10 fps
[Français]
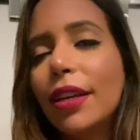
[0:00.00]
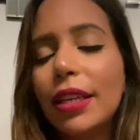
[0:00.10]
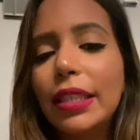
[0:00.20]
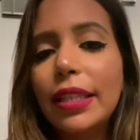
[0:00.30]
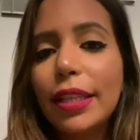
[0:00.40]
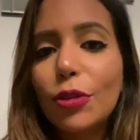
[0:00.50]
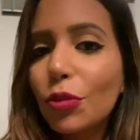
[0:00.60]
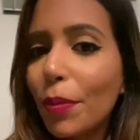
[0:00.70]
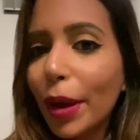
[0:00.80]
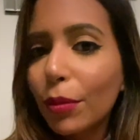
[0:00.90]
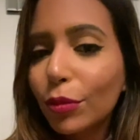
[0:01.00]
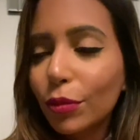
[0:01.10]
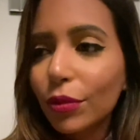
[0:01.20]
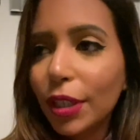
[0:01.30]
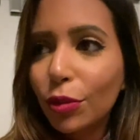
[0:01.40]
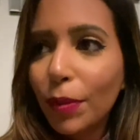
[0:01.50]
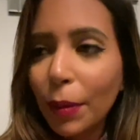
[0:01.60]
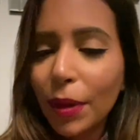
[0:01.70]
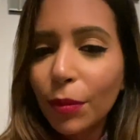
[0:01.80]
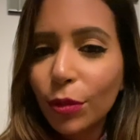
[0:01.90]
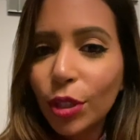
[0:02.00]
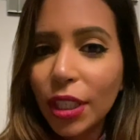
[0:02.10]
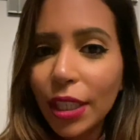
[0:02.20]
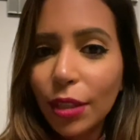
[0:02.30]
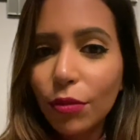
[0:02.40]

Et c'était super bon, donc on a super bien mangé.